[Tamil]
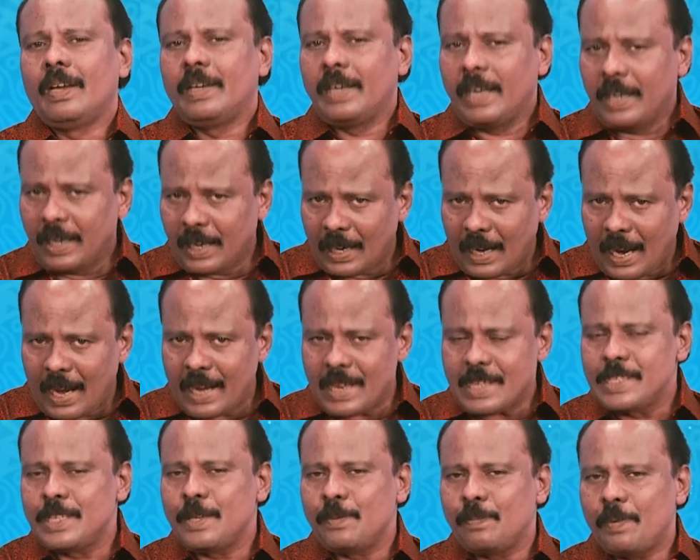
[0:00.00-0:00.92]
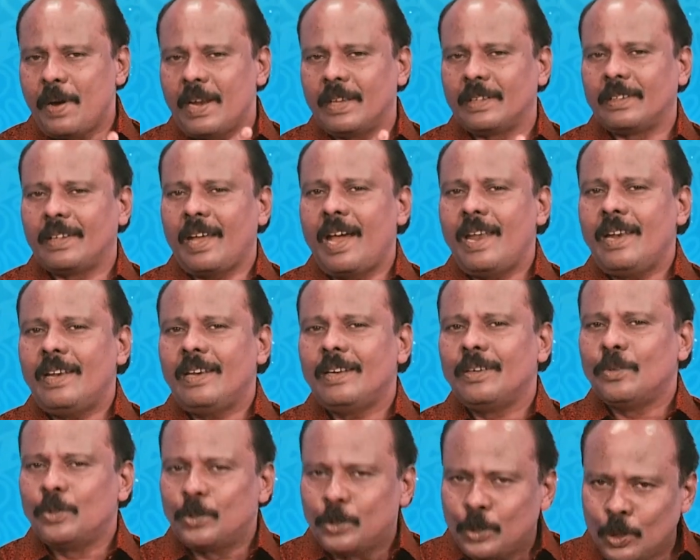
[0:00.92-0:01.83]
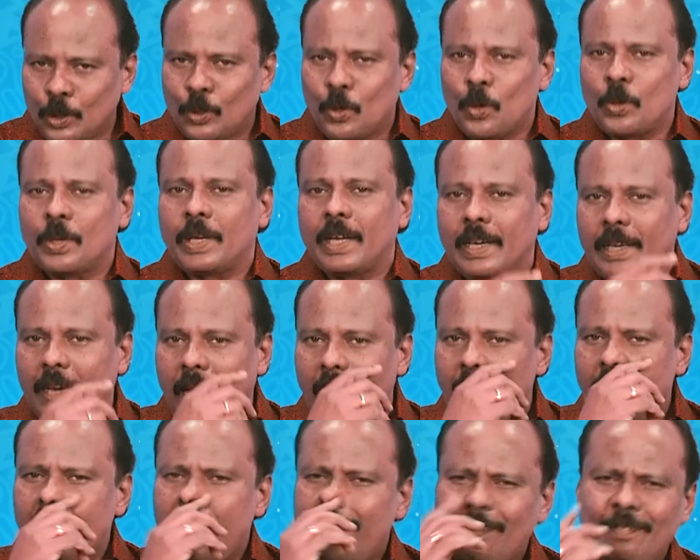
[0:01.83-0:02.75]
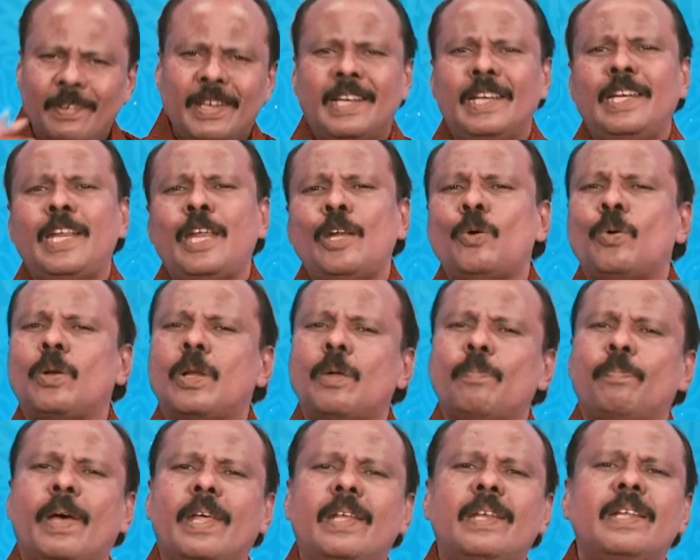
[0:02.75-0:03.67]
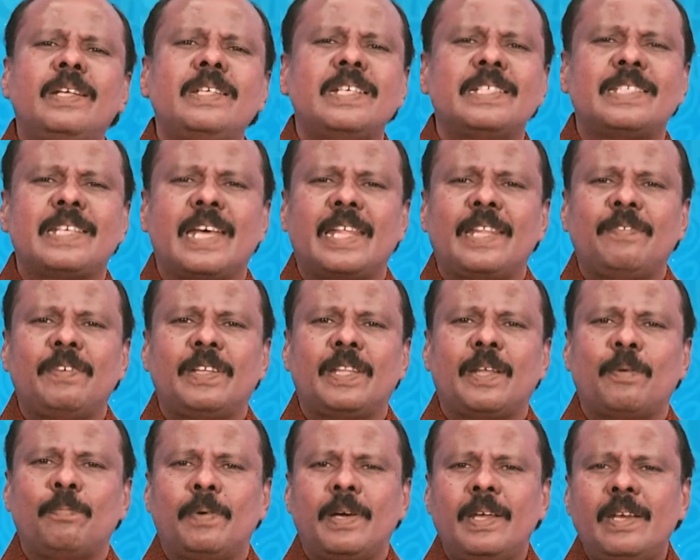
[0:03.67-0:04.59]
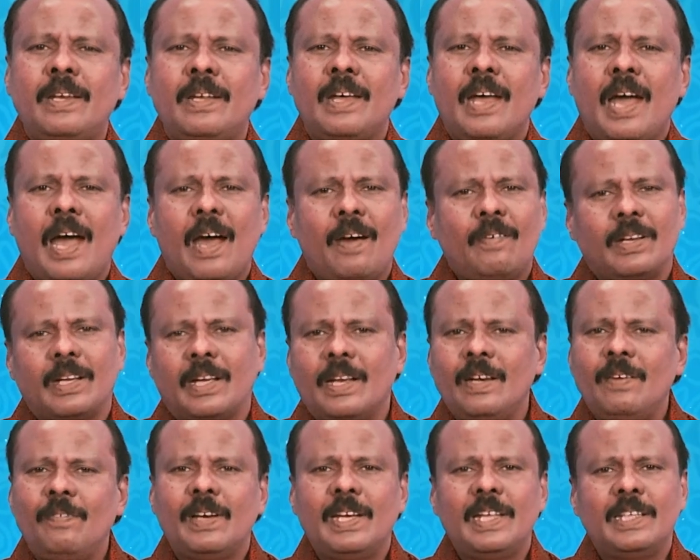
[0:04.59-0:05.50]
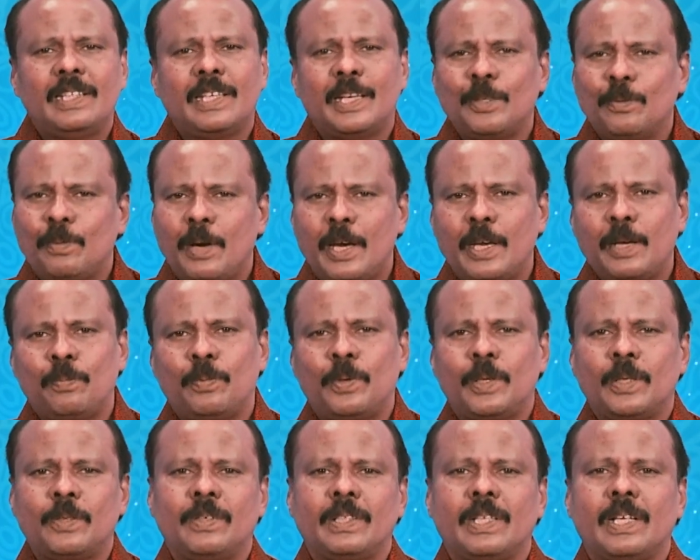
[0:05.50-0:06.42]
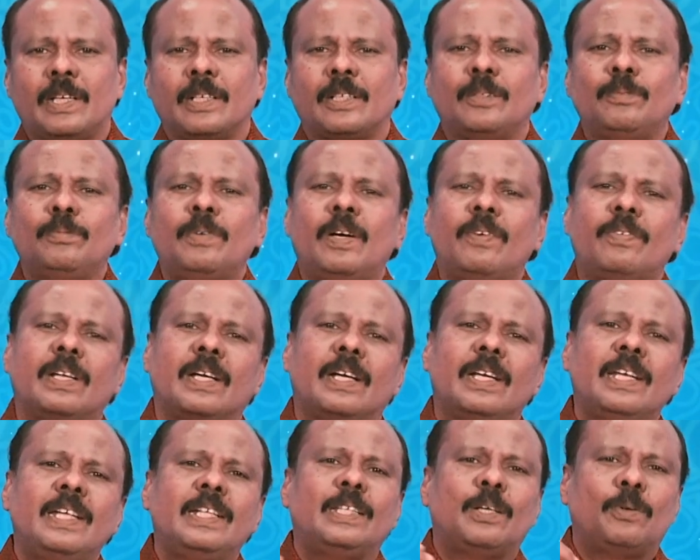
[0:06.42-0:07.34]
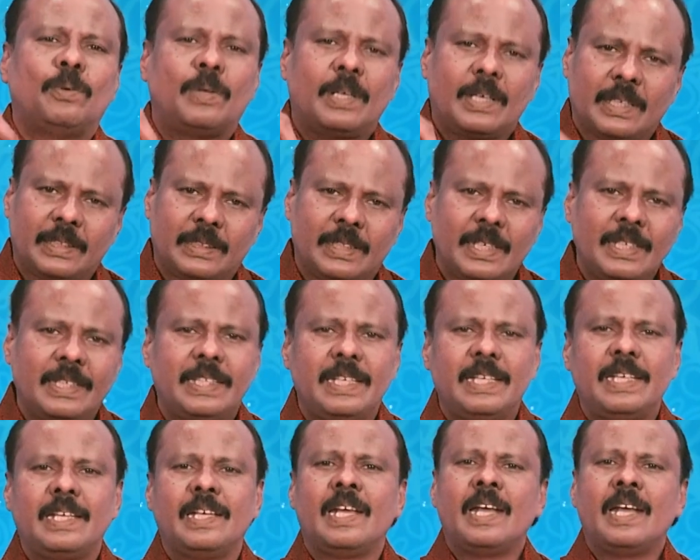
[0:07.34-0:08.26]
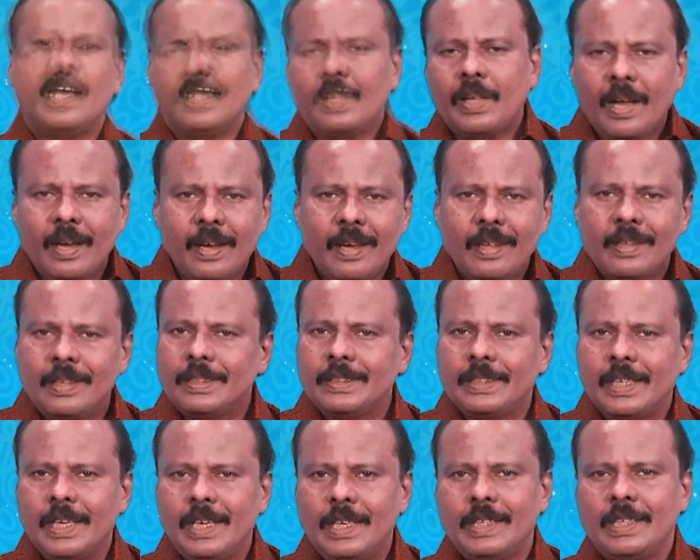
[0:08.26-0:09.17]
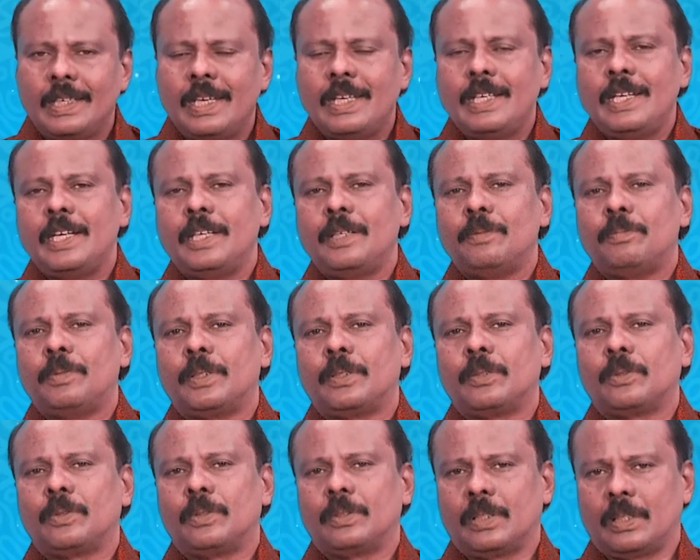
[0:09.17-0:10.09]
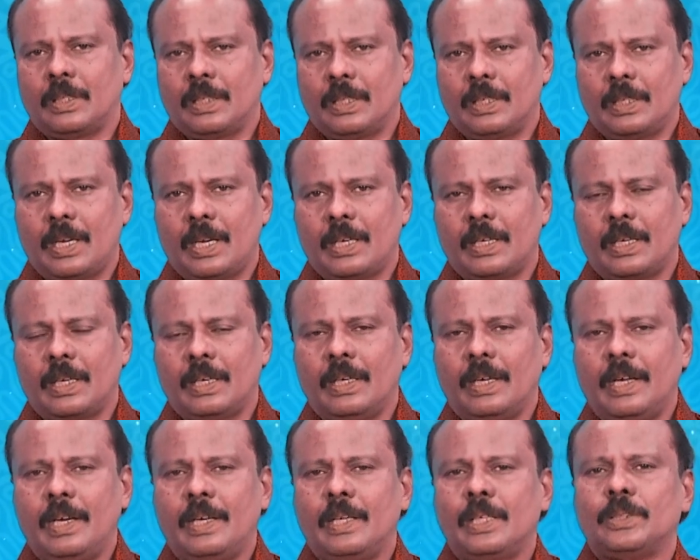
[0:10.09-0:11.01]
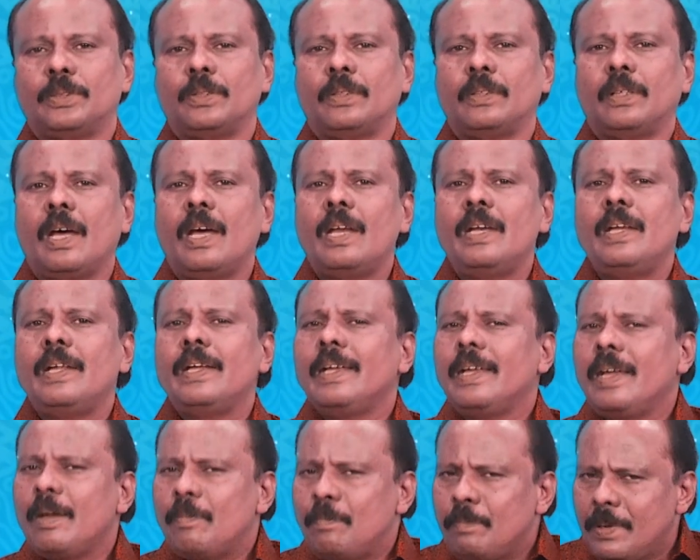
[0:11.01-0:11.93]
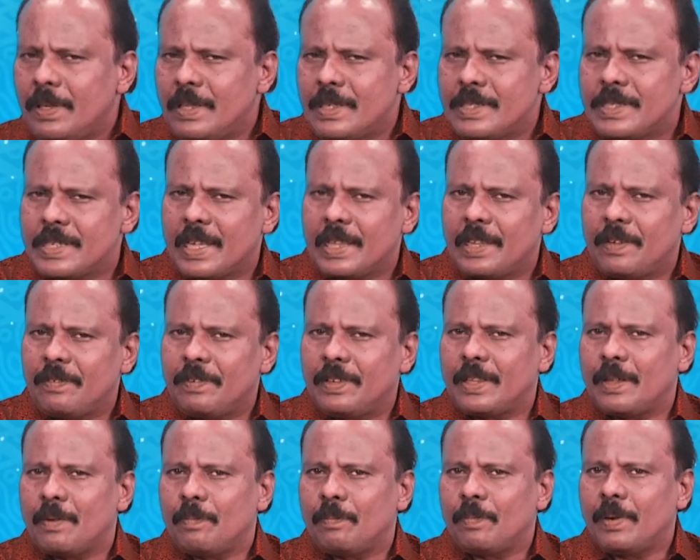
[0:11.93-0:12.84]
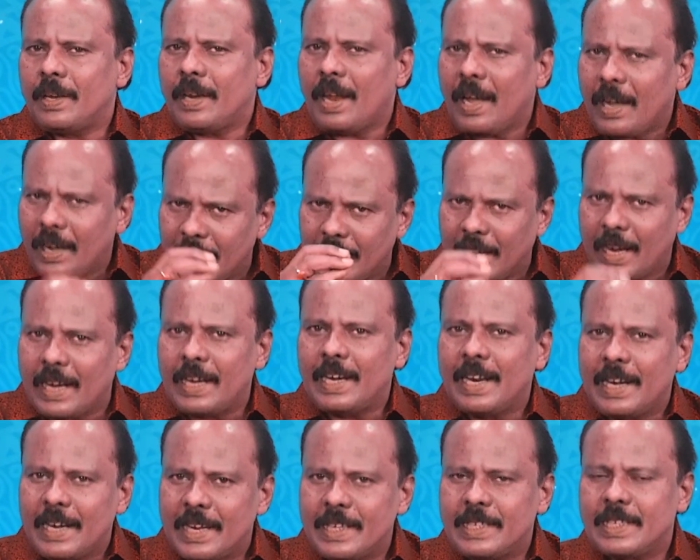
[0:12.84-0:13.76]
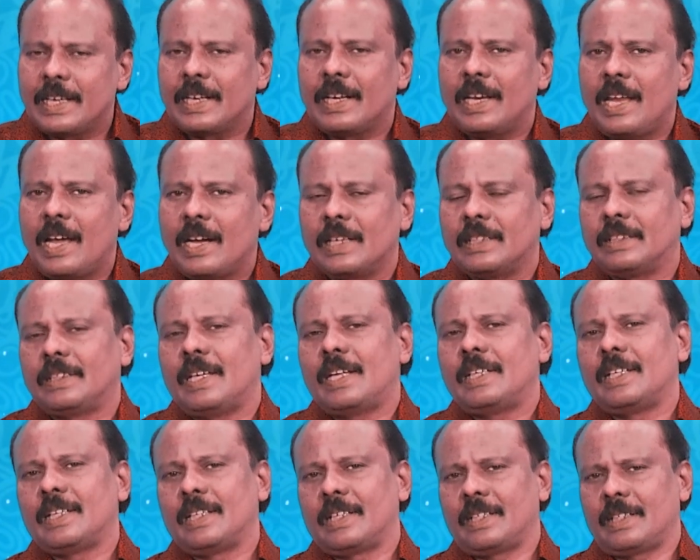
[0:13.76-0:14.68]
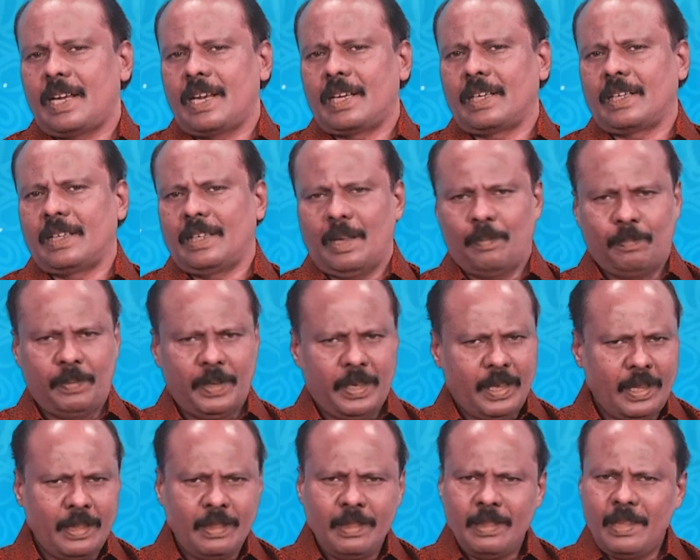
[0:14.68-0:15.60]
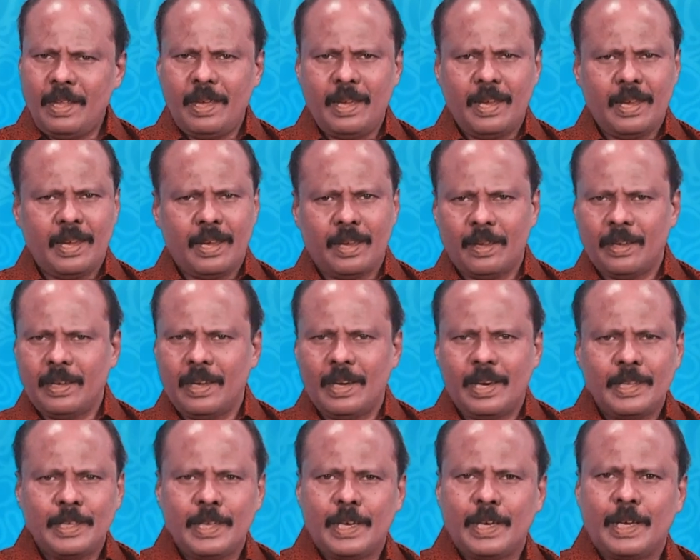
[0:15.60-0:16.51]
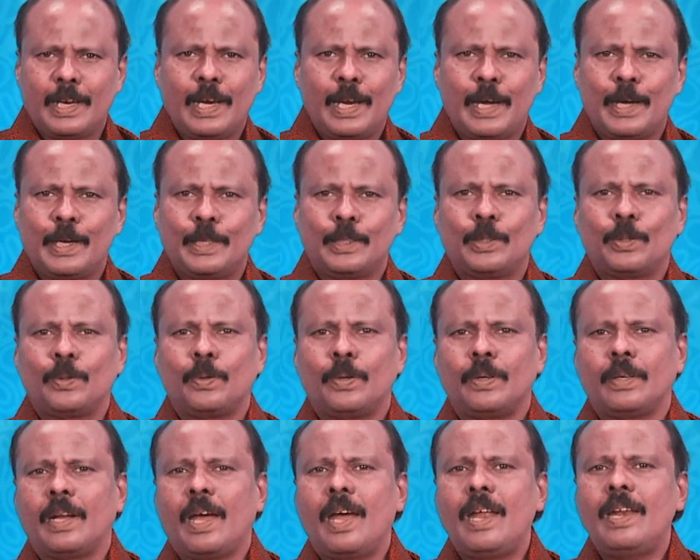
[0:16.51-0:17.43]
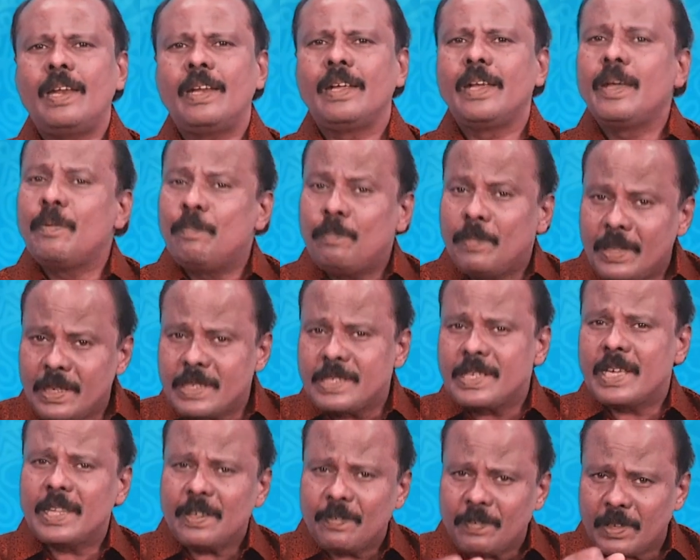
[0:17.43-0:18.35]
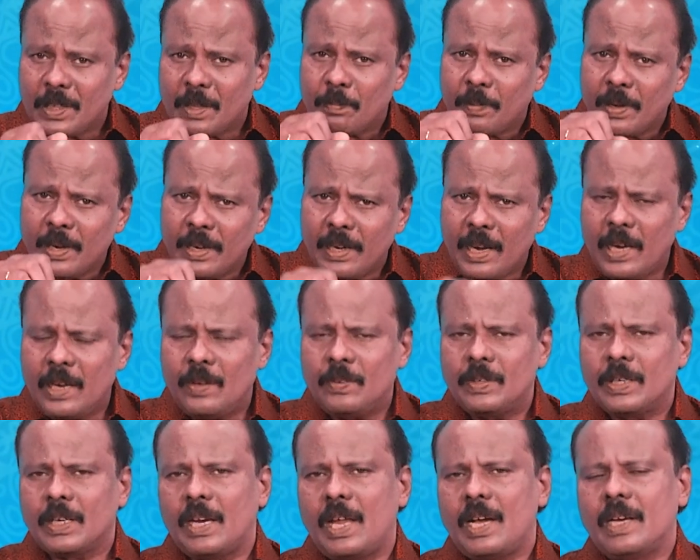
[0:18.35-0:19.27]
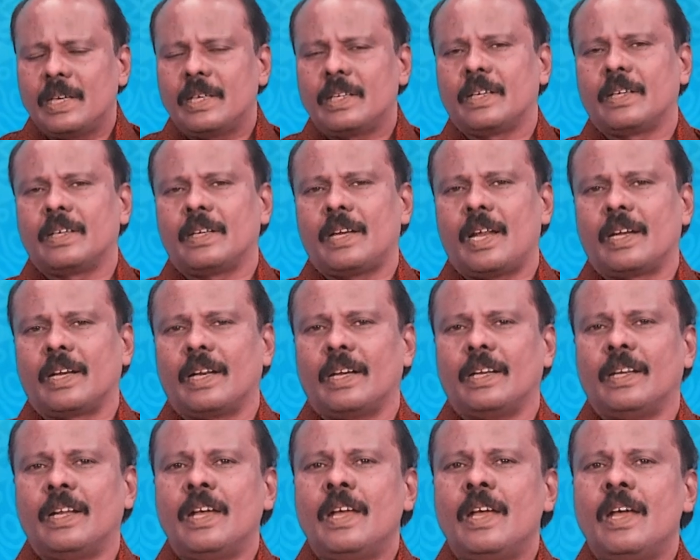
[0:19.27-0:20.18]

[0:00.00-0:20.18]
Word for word: நீங்கள் அலசி பார்த்தால் உற்று நோக்கினால் அவர்களில் ஒரு பதினஞ்சு சதவீதம் பேர் அவர்கள் வழி தடுமாறி போடுவதற்கும் அவர்கள் இந்த உலகத்தில் தீ தகாத செயல்களில் ஈடுபட்டு கொண்டிருக்கிறார்கள் என்று சொன்னால் எண்பது சதவீதம் பேர் அங்கே நல்ல இளைஞர்களாகத்தான் இருக்கிறார் அப்போ எந்த இளைஞர்களை எடுத்துக்கொண்டால் எண்பது சதவீதம் பேர் நல்லவர்களாக இருக்கிறார்கள்